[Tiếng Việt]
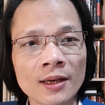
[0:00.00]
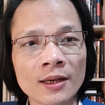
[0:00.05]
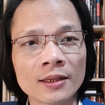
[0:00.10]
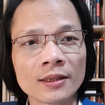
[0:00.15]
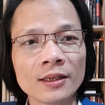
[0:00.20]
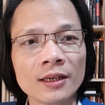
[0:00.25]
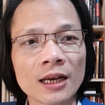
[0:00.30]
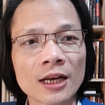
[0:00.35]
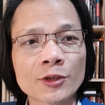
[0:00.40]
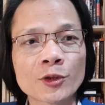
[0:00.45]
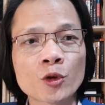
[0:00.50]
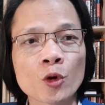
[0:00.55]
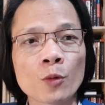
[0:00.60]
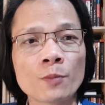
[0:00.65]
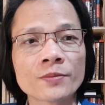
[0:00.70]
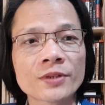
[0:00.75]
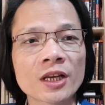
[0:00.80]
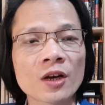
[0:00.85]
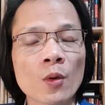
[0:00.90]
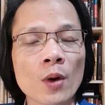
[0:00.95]
như là
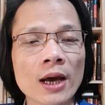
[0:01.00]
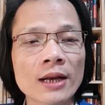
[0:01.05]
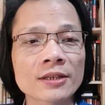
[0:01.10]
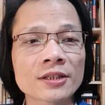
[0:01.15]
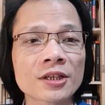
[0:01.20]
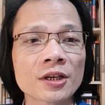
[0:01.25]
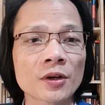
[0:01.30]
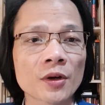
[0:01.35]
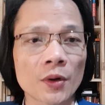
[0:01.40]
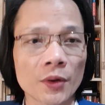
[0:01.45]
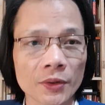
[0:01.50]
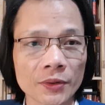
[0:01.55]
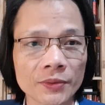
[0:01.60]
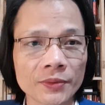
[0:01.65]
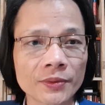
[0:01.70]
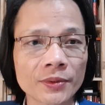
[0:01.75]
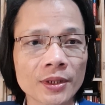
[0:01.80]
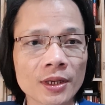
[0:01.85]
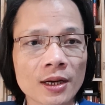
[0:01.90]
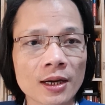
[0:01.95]
Trùm Dân Oan Dương Nội,
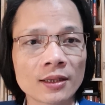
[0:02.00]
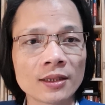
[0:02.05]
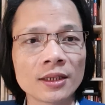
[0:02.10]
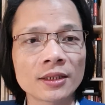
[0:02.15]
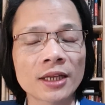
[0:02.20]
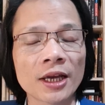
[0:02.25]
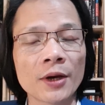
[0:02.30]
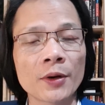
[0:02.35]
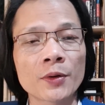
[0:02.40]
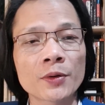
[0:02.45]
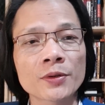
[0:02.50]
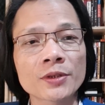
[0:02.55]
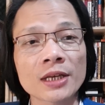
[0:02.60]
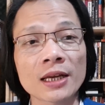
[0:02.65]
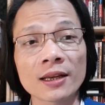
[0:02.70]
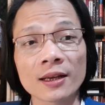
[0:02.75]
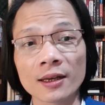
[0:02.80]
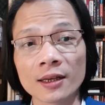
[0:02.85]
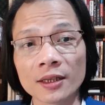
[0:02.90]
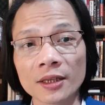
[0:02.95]
Cấn Thị Thêu, gia
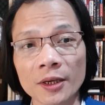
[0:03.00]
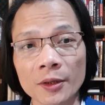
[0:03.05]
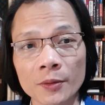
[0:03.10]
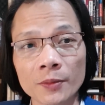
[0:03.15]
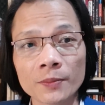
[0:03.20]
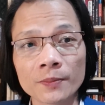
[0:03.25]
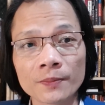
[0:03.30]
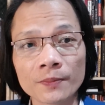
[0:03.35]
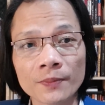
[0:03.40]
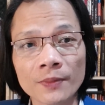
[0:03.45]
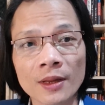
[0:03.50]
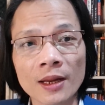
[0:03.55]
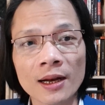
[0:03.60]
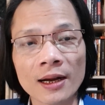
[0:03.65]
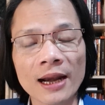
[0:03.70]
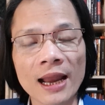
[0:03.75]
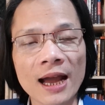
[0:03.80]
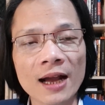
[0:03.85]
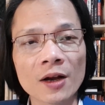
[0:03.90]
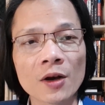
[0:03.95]
đình Cấn Thị Thêu
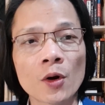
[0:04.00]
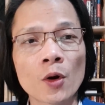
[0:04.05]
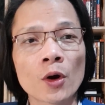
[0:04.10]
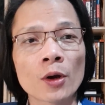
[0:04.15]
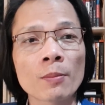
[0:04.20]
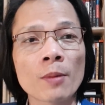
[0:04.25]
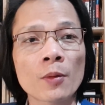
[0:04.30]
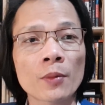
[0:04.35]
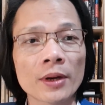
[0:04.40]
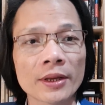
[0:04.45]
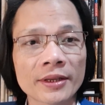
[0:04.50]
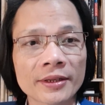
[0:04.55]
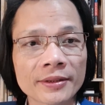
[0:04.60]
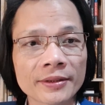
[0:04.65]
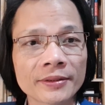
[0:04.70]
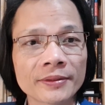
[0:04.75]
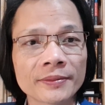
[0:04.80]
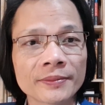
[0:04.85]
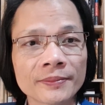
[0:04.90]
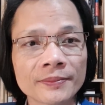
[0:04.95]
đang ngồi bóc lịch.
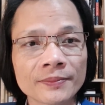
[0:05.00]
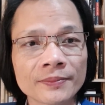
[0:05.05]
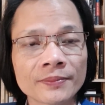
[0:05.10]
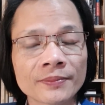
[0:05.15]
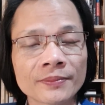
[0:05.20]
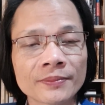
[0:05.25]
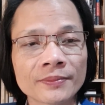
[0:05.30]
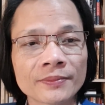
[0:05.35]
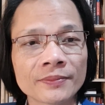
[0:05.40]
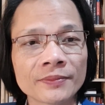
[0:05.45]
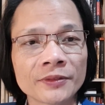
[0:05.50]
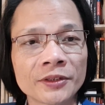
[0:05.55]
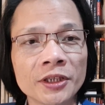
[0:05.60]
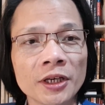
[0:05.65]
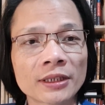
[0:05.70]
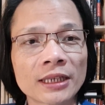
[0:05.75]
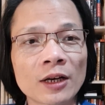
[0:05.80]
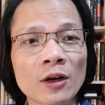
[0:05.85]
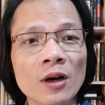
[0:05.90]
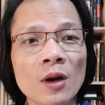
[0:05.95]

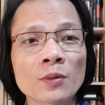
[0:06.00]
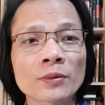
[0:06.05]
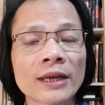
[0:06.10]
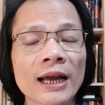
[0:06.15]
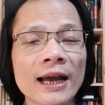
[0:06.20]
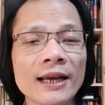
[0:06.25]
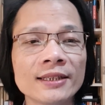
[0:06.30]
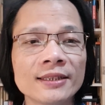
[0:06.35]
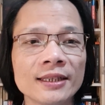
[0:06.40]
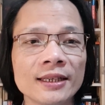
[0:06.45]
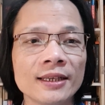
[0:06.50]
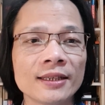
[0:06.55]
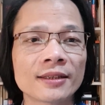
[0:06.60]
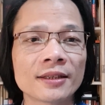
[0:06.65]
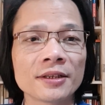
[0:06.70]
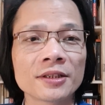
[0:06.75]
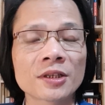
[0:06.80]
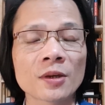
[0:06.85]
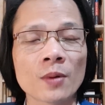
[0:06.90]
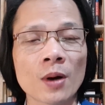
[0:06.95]
Chưa thấy có động thái gì
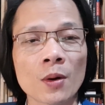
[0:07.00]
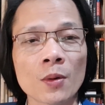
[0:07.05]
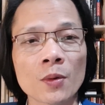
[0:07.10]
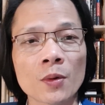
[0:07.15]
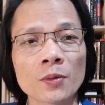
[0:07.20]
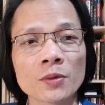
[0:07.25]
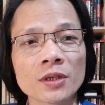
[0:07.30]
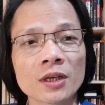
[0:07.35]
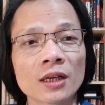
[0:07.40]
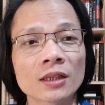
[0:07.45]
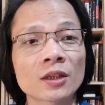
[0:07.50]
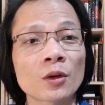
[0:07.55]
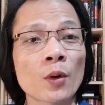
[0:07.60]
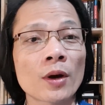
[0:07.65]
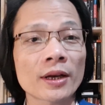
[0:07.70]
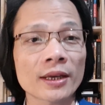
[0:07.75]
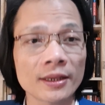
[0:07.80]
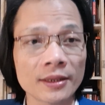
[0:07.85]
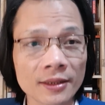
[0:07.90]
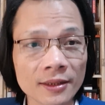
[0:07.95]
từ châu Âu cũng như là từ Hoa
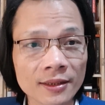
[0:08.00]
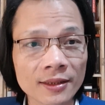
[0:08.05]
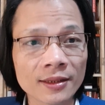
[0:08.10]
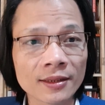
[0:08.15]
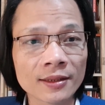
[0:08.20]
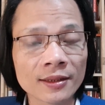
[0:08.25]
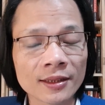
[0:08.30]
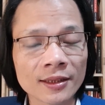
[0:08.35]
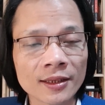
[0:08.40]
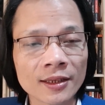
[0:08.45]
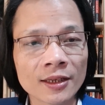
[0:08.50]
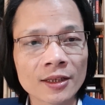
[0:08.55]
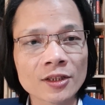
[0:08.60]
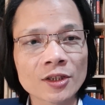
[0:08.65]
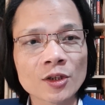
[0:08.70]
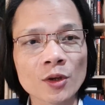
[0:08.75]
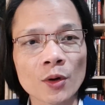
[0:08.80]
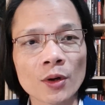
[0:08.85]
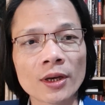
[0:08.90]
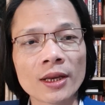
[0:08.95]
Kỳ.
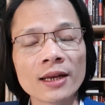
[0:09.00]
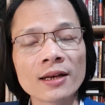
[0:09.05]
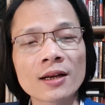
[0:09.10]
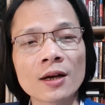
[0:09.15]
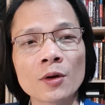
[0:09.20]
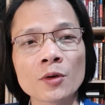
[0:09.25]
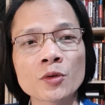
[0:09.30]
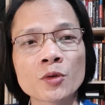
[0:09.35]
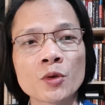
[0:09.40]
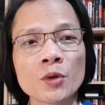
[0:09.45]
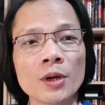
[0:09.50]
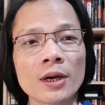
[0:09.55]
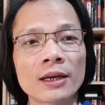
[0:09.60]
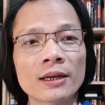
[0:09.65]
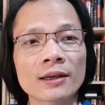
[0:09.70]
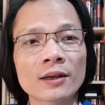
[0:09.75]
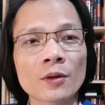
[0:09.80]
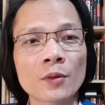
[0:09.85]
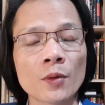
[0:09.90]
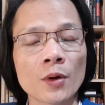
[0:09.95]
Rồi đến câu chuyện
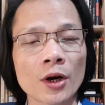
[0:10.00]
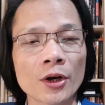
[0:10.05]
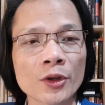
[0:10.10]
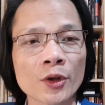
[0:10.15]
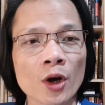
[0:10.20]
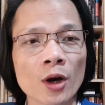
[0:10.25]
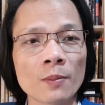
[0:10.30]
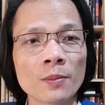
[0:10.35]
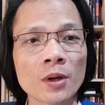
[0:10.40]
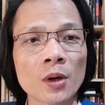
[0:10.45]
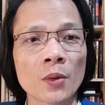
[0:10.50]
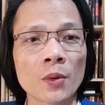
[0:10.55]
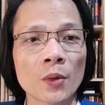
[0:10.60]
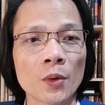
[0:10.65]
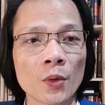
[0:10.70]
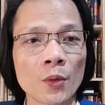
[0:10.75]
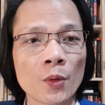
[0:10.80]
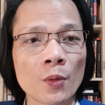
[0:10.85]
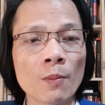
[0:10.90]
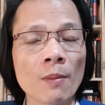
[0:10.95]
của nhóm
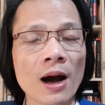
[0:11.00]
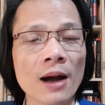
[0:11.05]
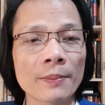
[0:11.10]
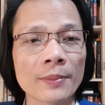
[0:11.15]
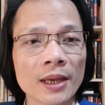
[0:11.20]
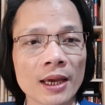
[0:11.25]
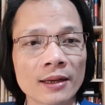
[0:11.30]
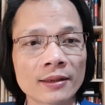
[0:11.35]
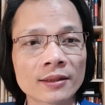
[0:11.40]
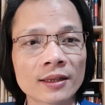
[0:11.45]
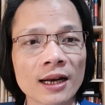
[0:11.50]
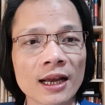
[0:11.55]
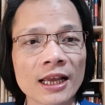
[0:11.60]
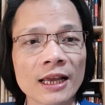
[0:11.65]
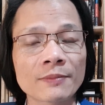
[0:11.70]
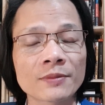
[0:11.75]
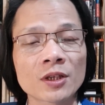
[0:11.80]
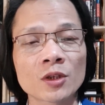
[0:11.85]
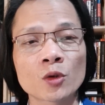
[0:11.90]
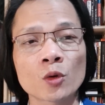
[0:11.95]
Nâu Ba Miền, tức là anh
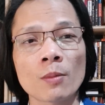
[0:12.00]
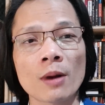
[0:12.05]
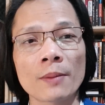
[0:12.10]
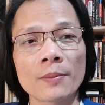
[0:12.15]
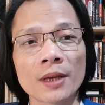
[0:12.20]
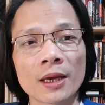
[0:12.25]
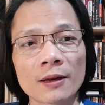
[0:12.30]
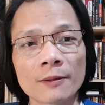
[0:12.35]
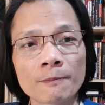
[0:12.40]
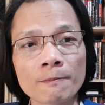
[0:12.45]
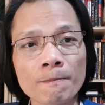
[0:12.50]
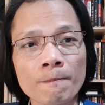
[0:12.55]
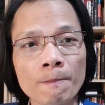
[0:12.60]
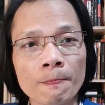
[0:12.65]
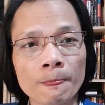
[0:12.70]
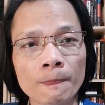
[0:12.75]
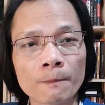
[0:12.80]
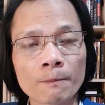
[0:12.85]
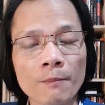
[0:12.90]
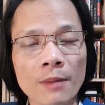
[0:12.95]
em dân chủ Ba Miền,
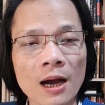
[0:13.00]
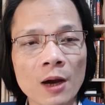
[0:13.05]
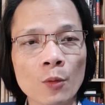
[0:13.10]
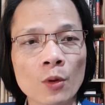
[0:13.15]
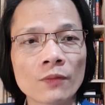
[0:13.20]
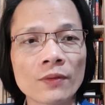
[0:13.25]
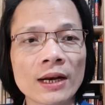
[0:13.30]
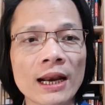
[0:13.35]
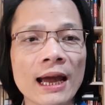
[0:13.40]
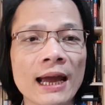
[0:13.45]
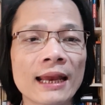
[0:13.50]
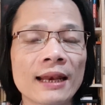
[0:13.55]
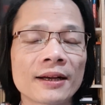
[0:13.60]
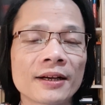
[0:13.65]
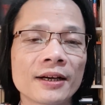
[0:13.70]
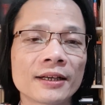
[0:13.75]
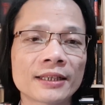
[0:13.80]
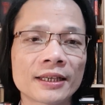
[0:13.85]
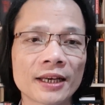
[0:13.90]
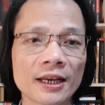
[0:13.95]
mà Nguyễn Văn Đài là
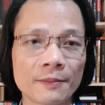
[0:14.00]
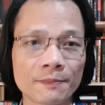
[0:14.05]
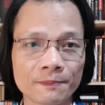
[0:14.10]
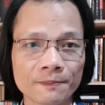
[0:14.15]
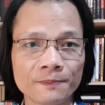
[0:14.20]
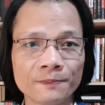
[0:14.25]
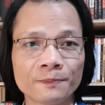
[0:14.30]
người thành lập.